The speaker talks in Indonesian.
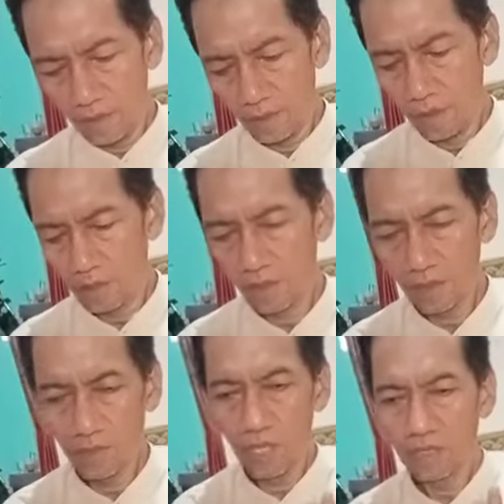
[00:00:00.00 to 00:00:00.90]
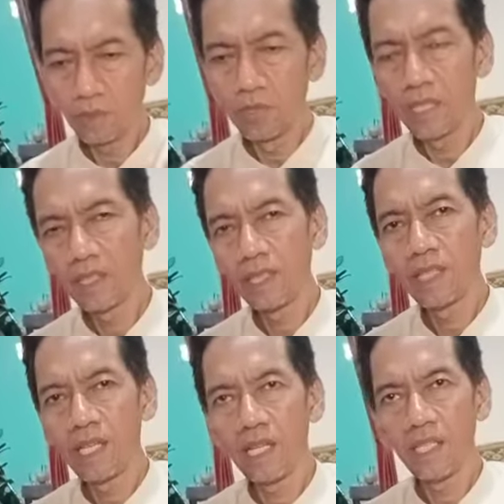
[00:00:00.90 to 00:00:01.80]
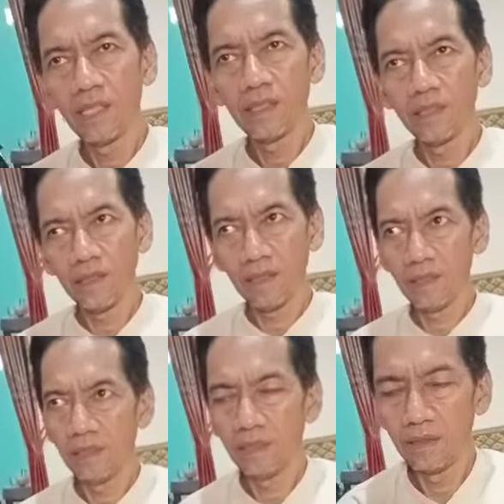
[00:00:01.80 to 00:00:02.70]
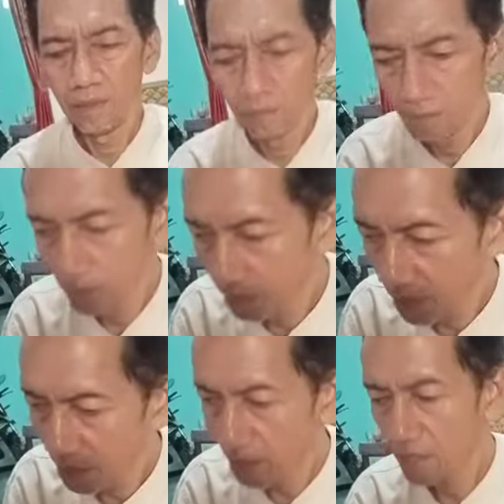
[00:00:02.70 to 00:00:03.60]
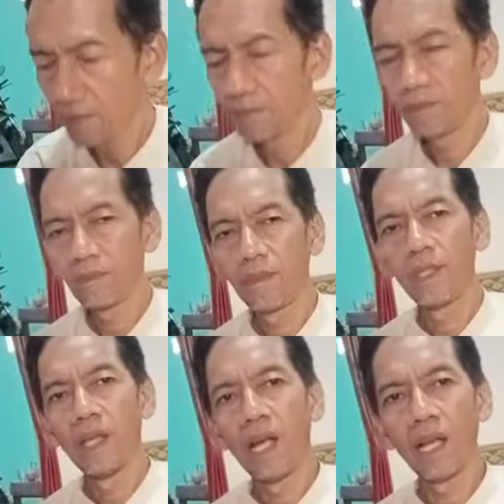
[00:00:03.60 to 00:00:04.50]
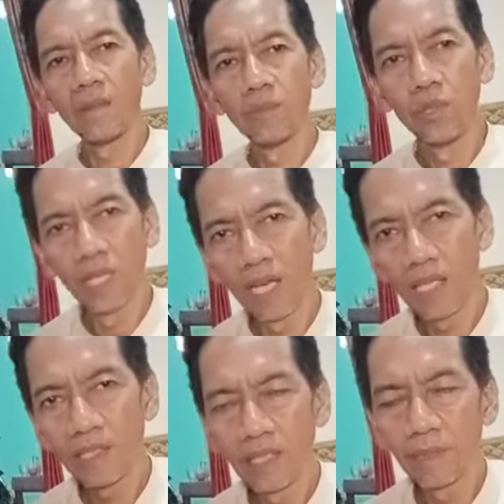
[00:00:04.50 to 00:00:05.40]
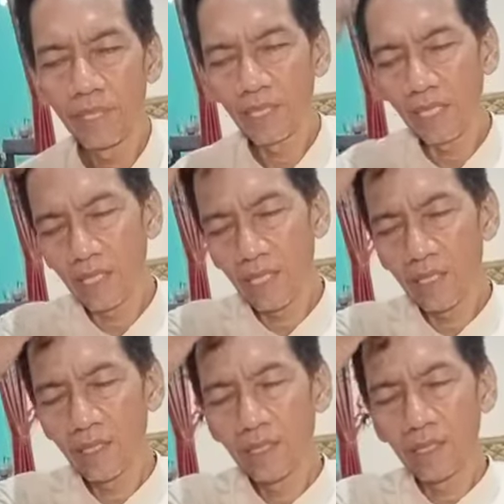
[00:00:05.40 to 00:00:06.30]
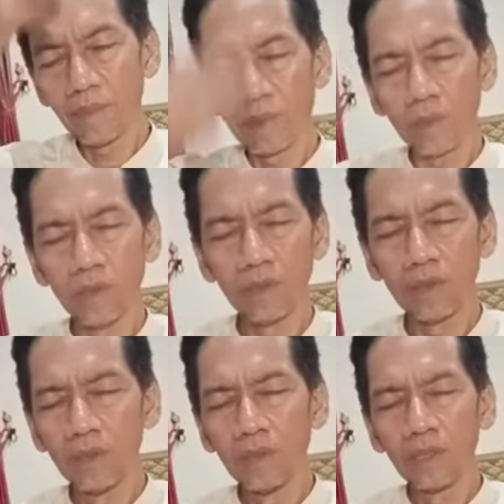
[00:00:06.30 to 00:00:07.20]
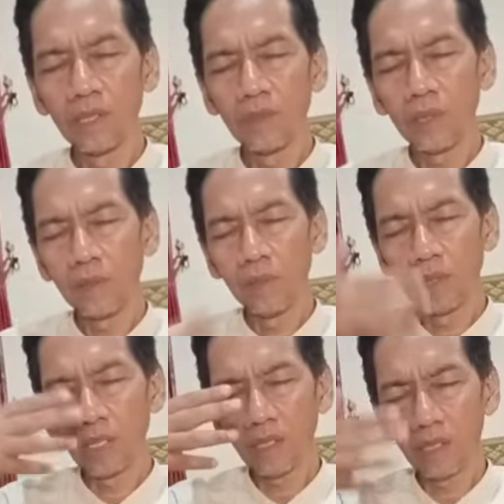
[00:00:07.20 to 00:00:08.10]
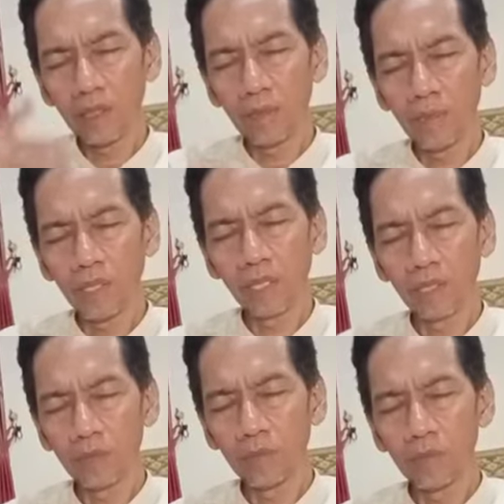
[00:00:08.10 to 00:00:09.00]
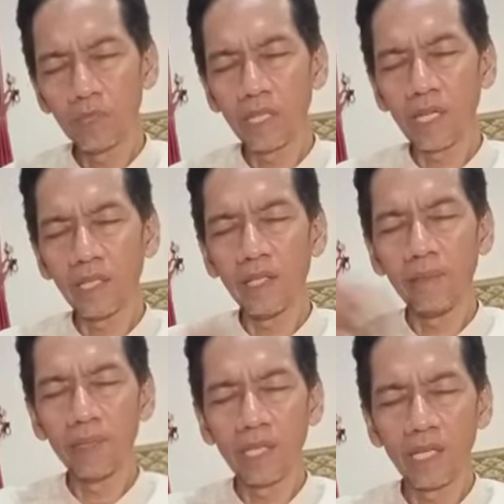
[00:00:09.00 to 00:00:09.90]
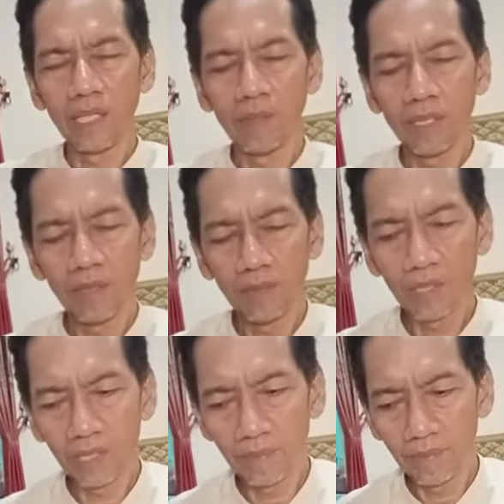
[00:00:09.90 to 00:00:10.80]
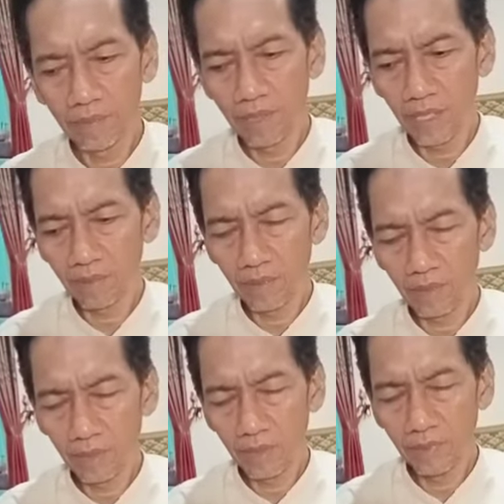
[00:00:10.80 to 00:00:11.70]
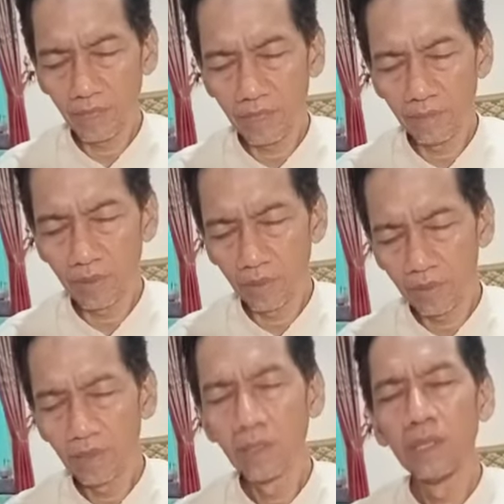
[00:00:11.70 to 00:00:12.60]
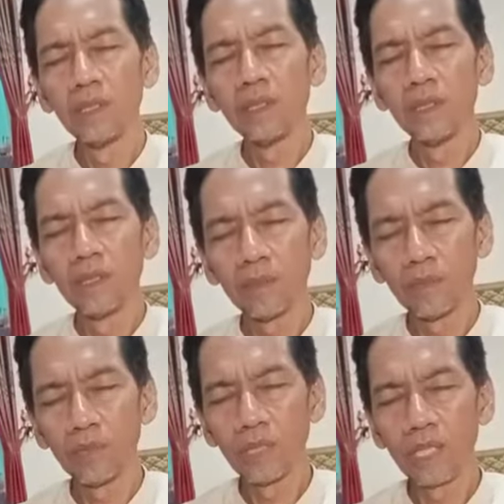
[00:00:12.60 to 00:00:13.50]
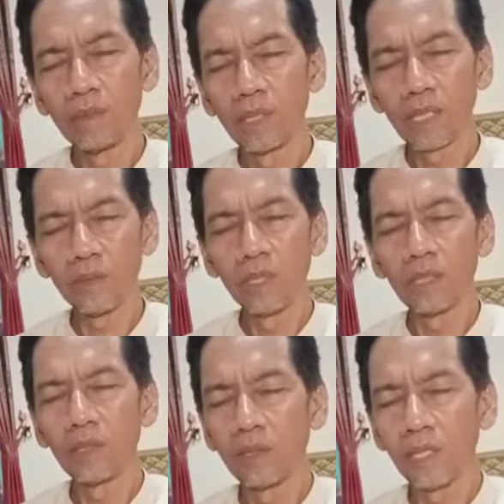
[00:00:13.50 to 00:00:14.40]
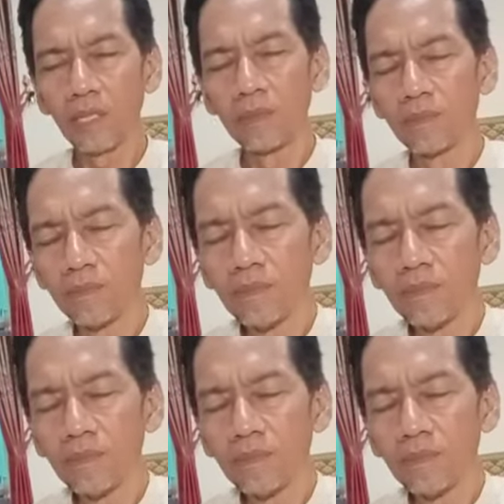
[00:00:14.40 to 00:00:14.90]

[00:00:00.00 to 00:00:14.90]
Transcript: itu sudah titik sembilan kemudian kita e, membaca alhamdulillah dan pikirannya ke perut pikiran pikirannya itu menarik menarik apa namanya menarik penyakit eh, penyakit di perut kemudian baca alhamdulillah contohnya ini